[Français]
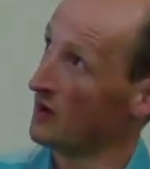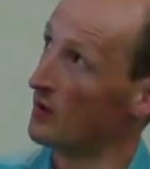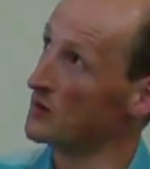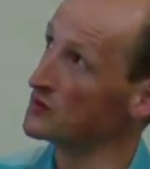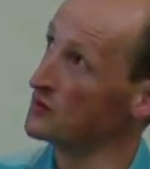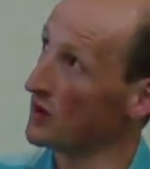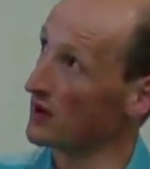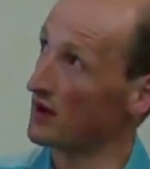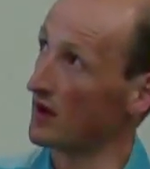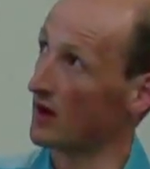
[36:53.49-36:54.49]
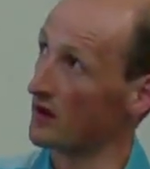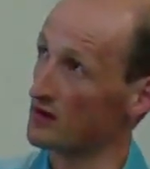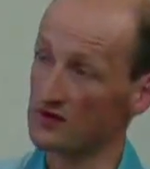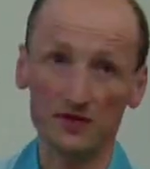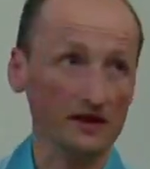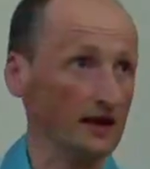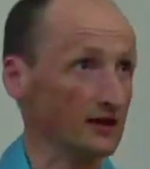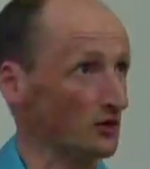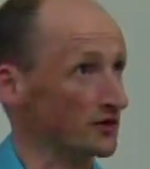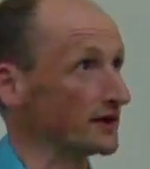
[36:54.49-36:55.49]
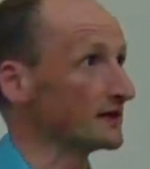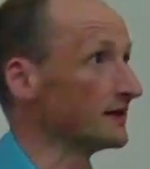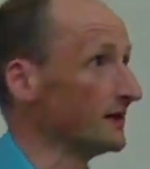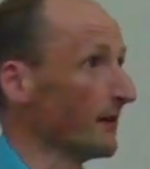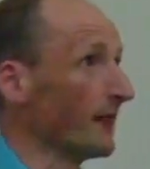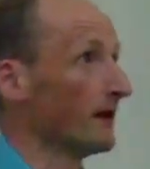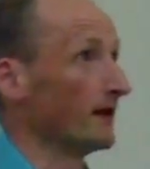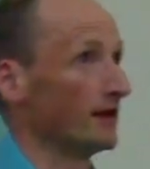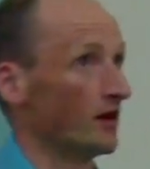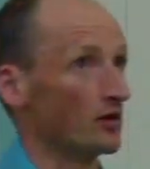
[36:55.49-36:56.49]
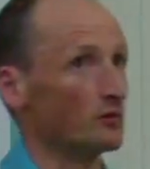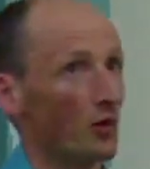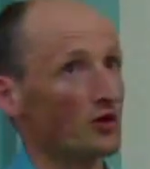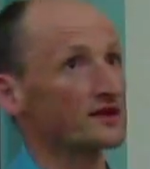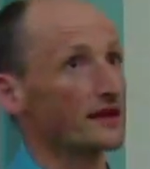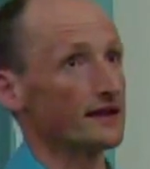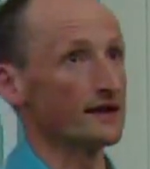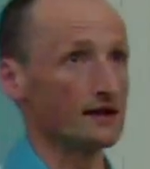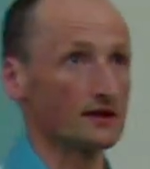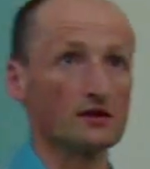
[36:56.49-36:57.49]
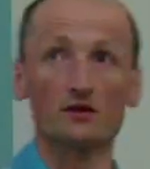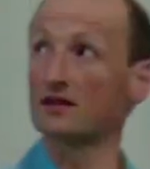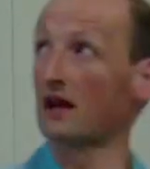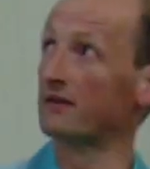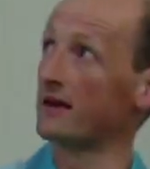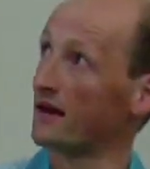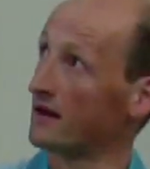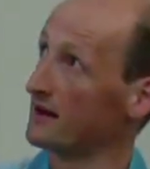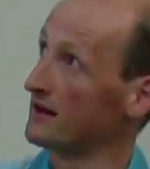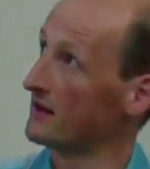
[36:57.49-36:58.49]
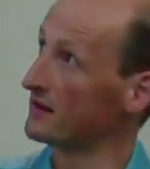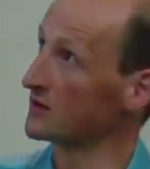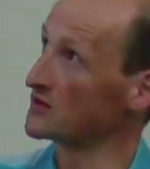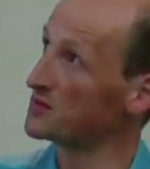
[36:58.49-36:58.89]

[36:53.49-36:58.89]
On mesure euh, le spin électronique et on montrait que travers son